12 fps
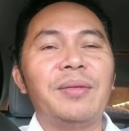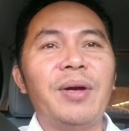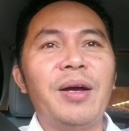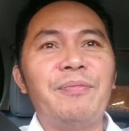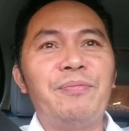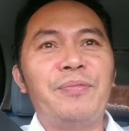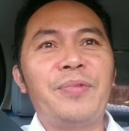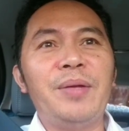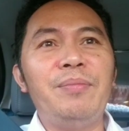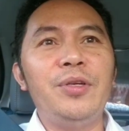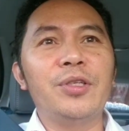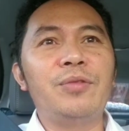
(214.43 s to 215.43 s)
sa mga
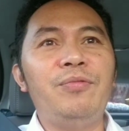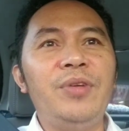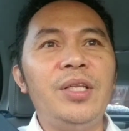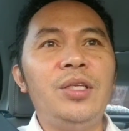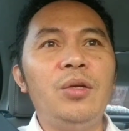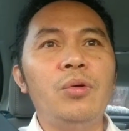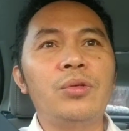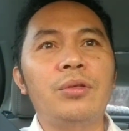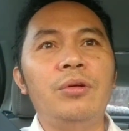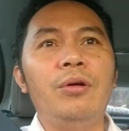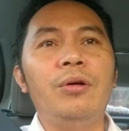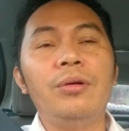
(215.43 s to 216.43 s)
previous
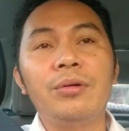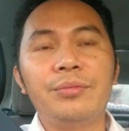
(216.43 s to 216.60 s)
videos ko